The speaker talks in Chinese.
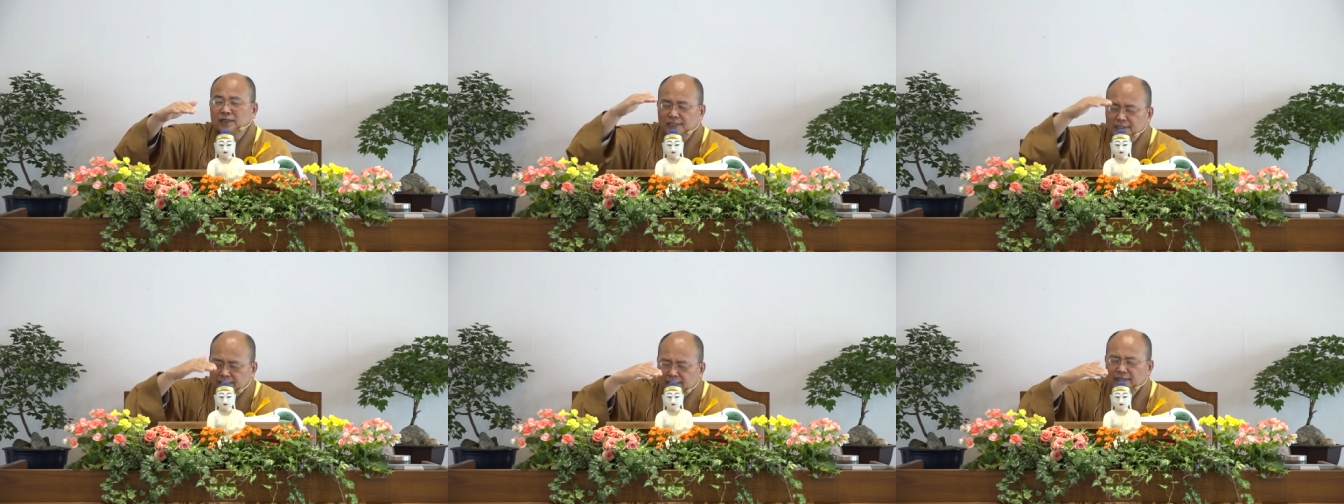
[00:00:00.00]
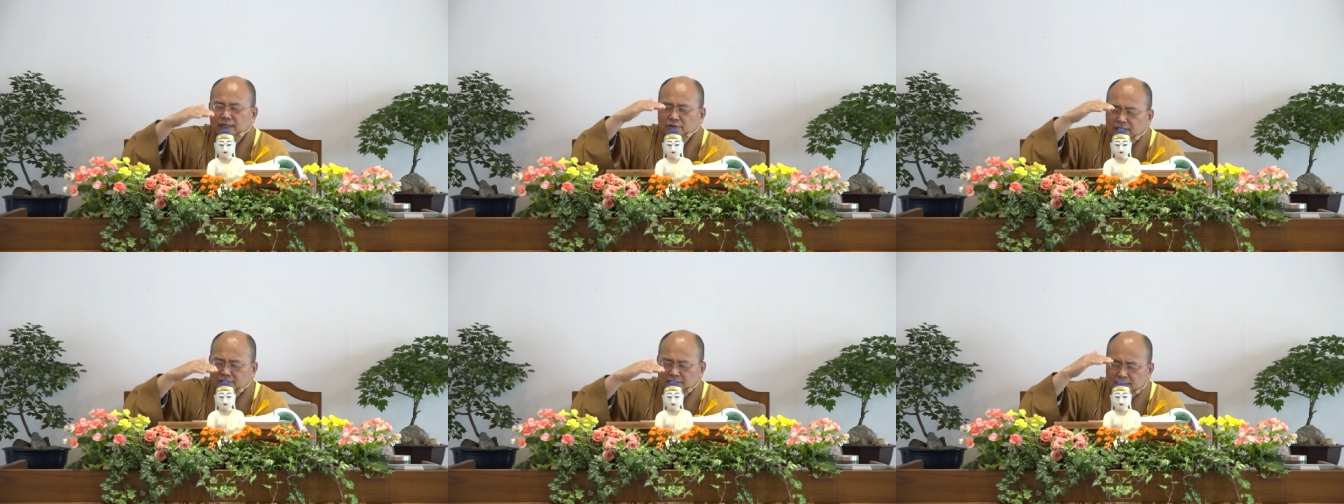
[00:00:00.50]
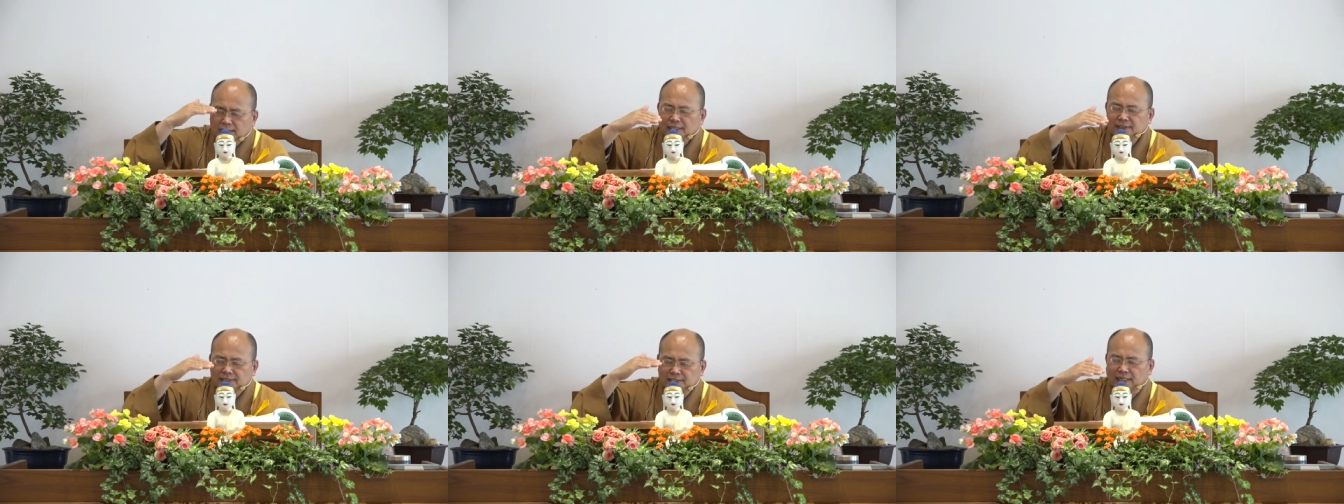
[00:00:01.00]
你这样要要这
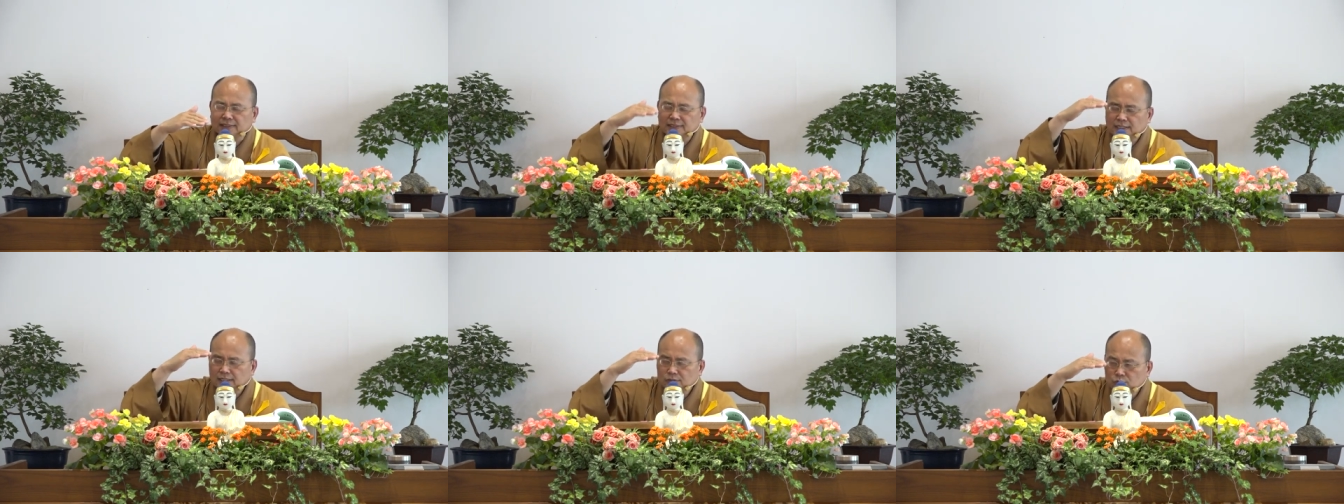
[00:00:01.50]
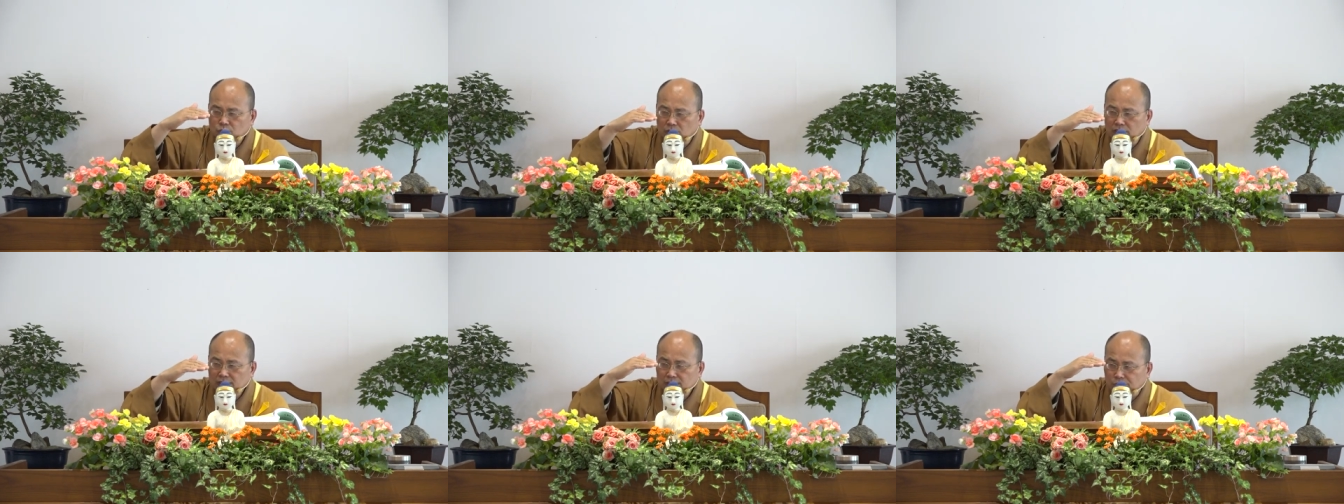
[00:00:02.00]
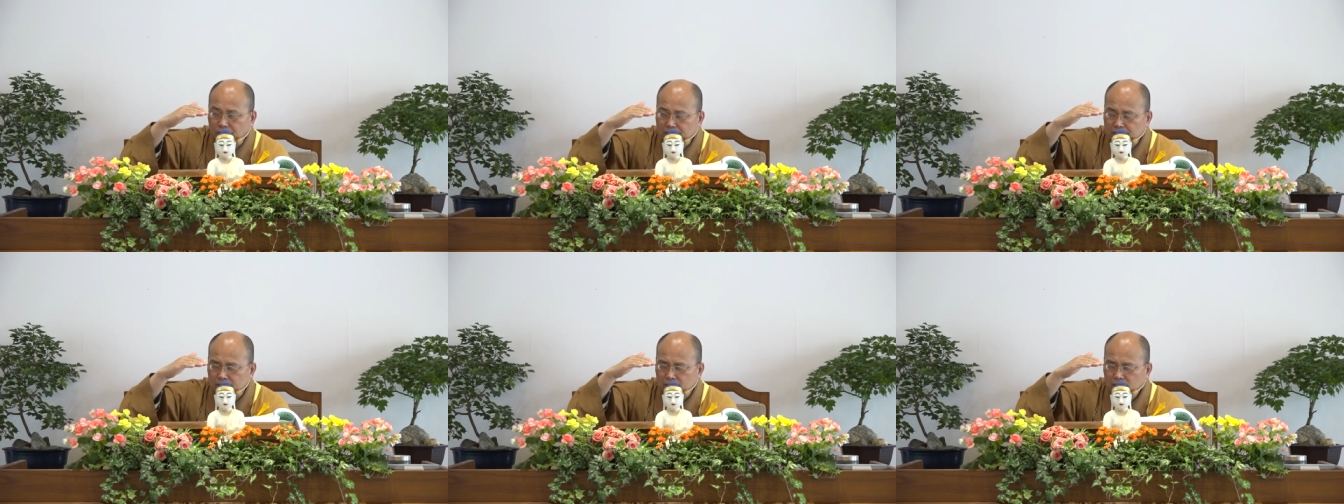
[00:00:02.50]
样想、这样做，一直维
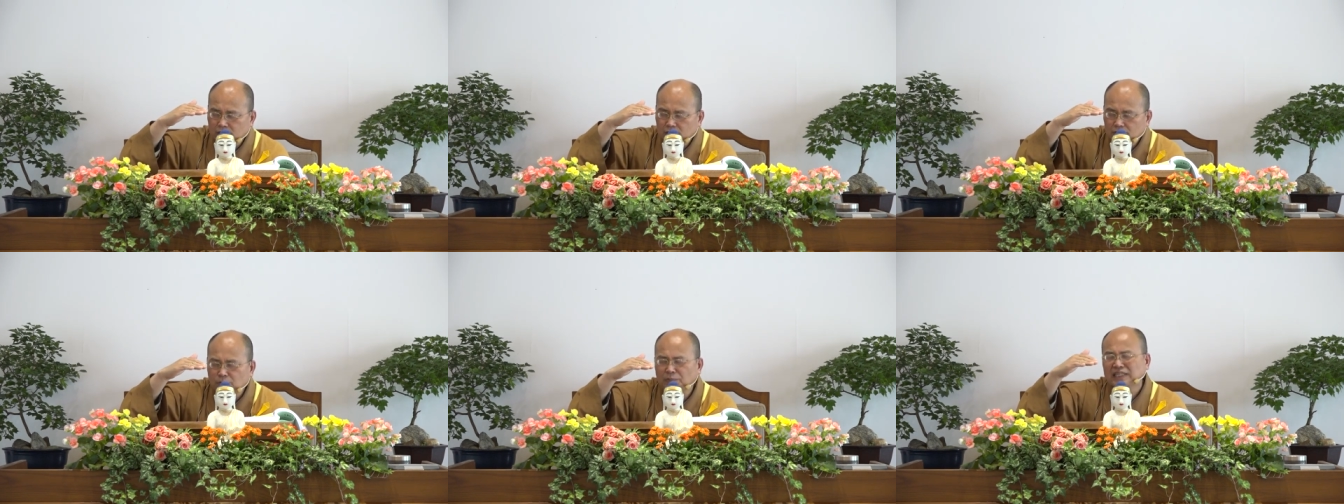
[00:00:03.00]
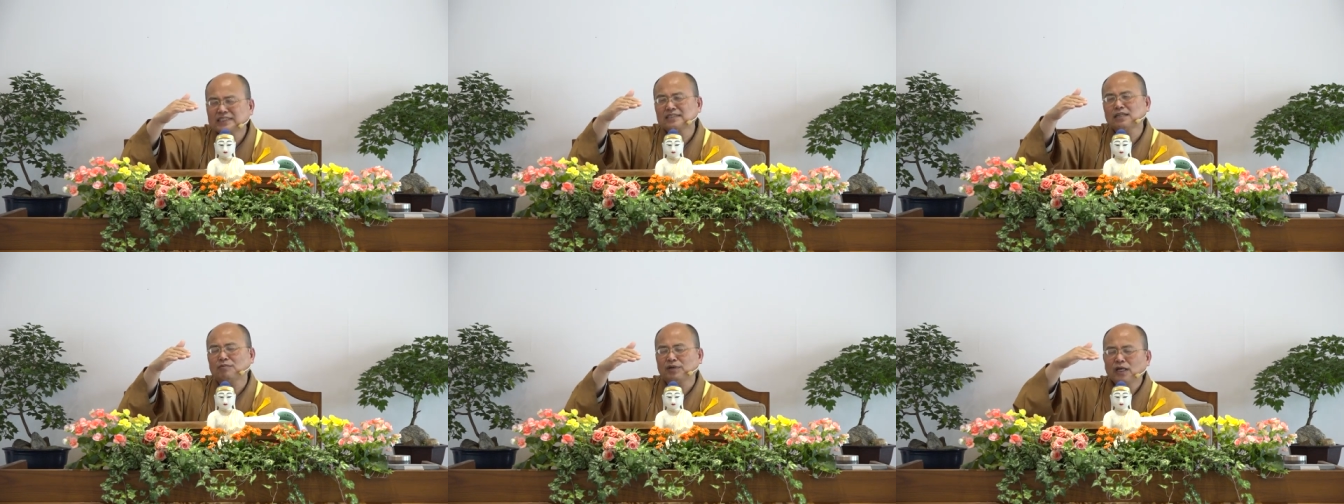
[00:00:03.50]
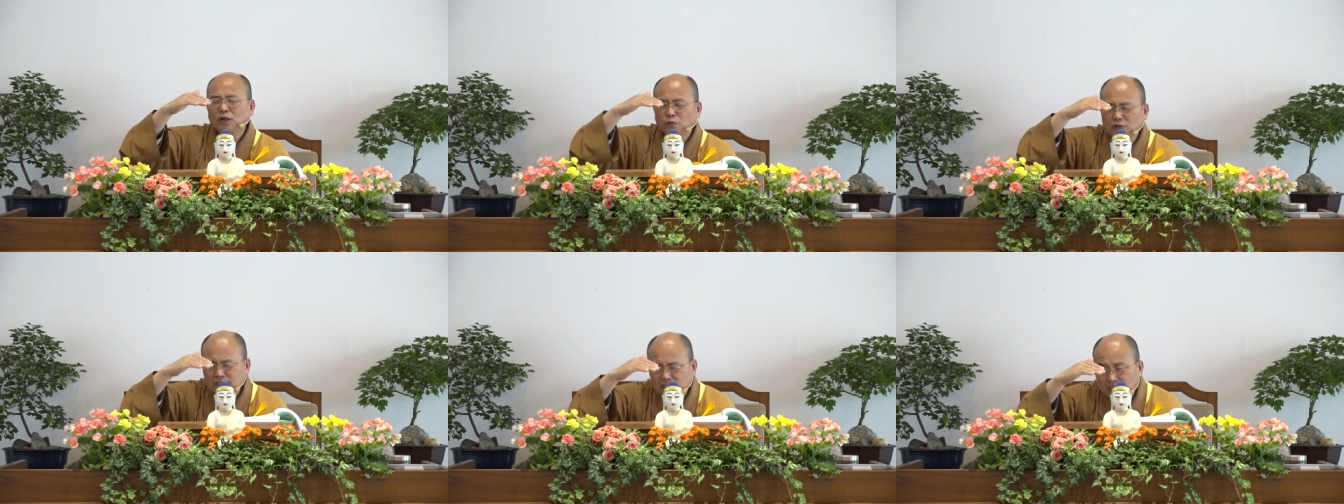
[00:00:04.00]
持，就八正道嘛，
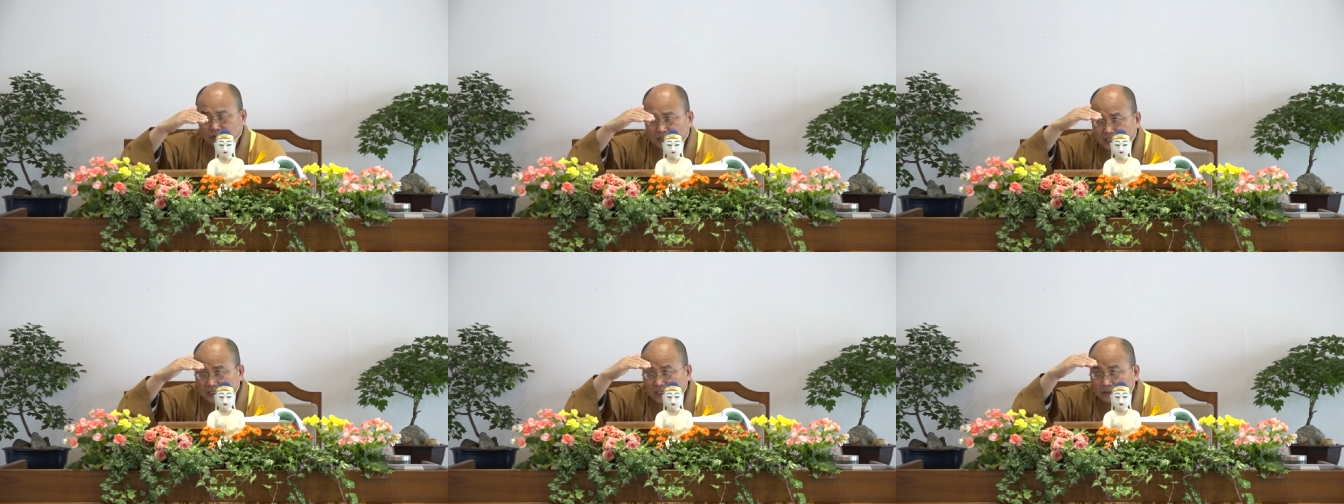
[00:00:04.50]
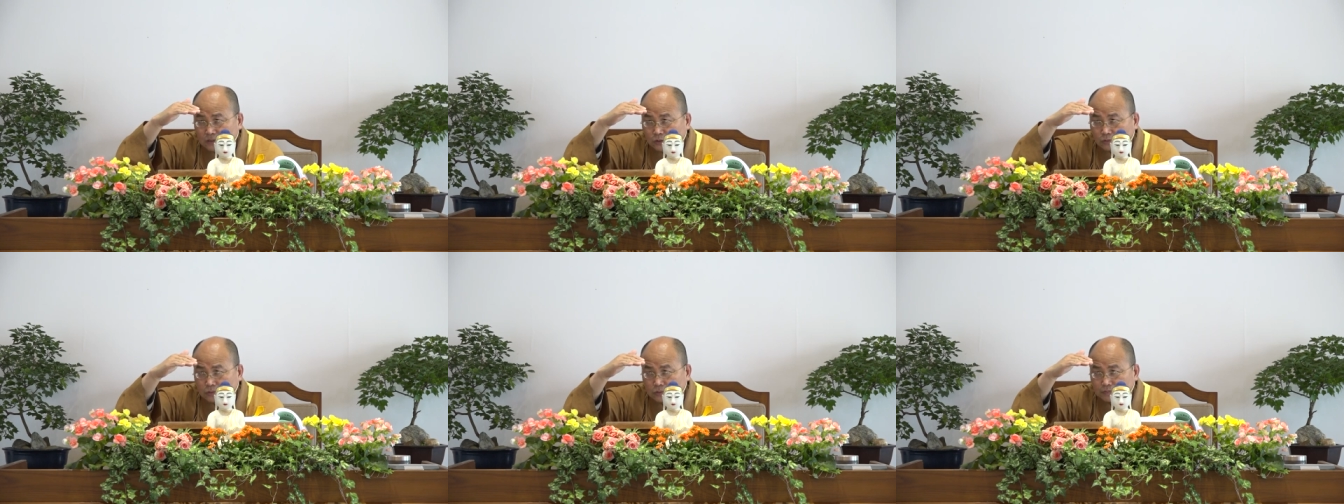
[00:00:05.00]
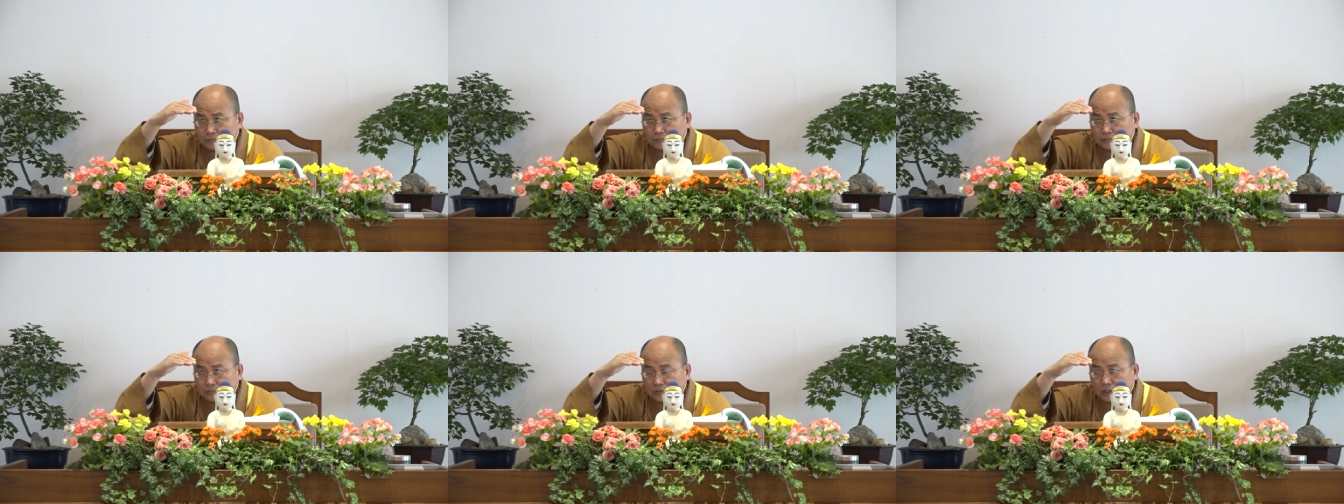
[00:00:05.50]
维持到一个程度。
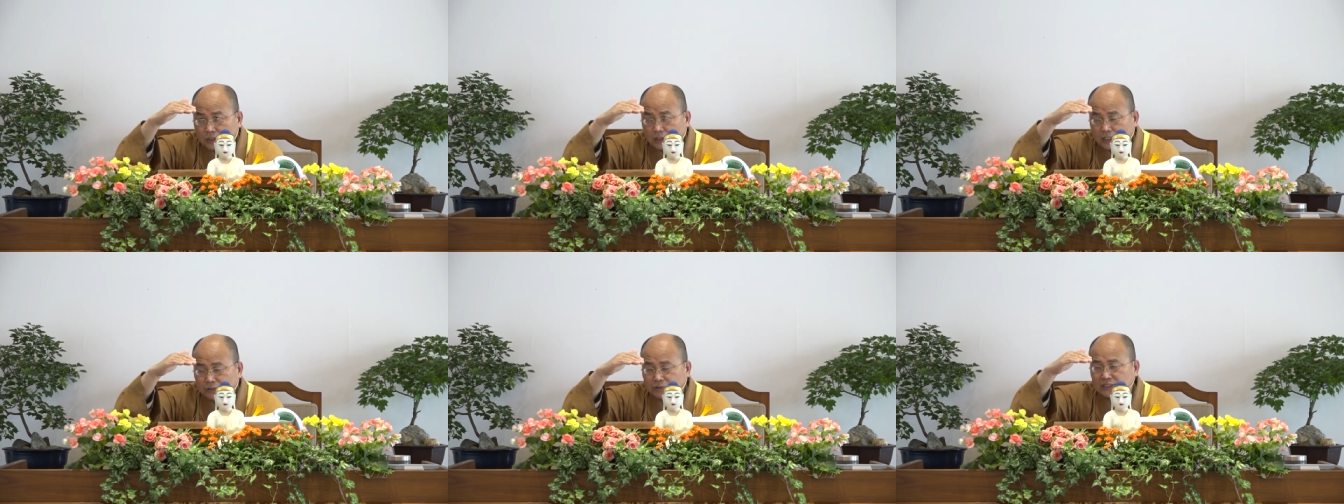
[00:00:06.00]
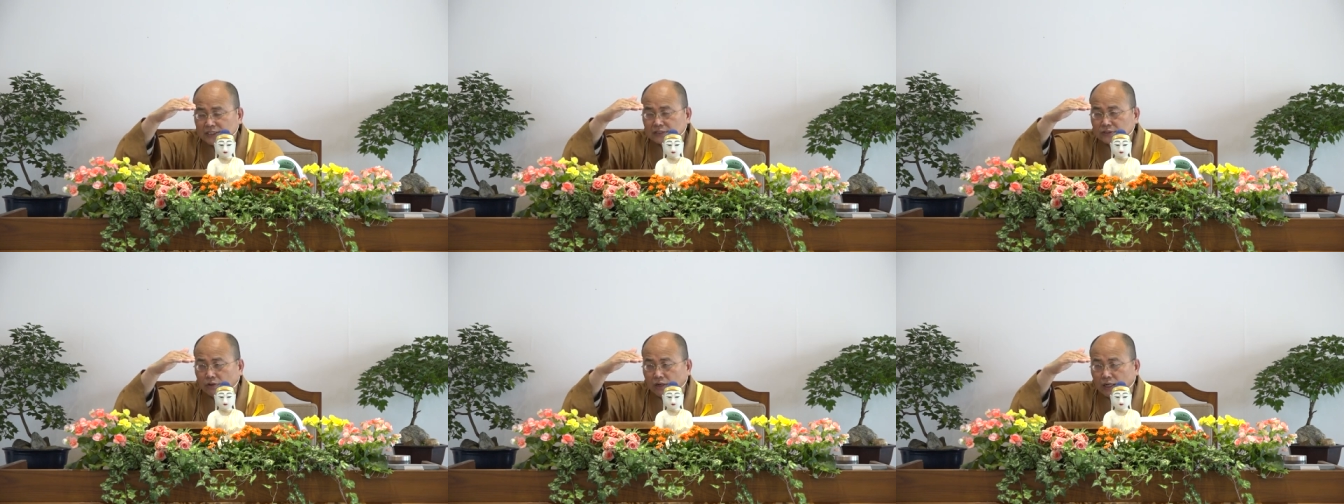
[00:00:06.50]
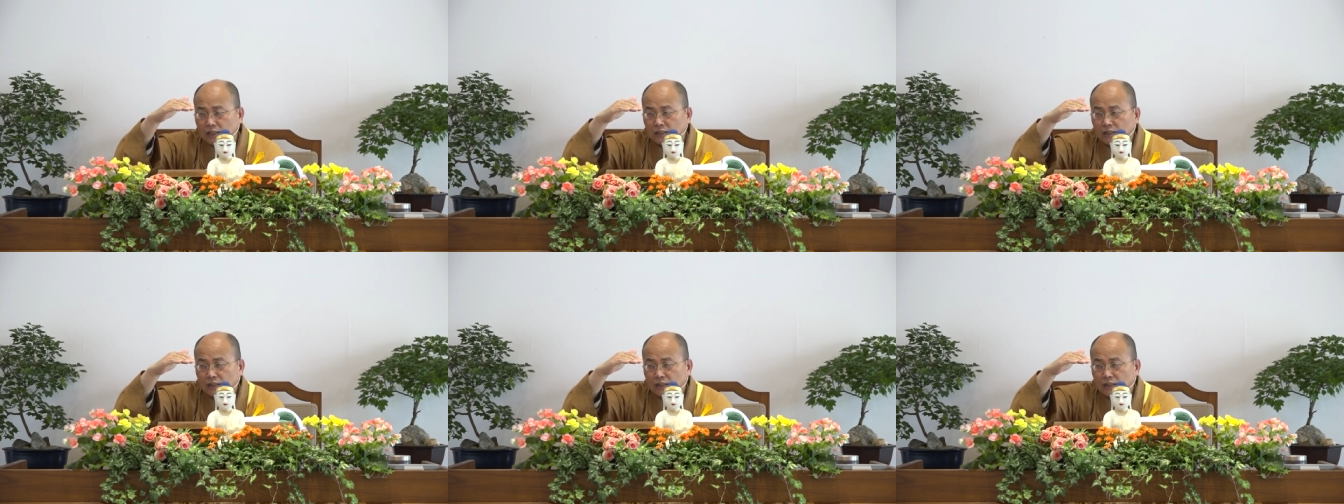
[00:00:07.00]
因缘成熟了，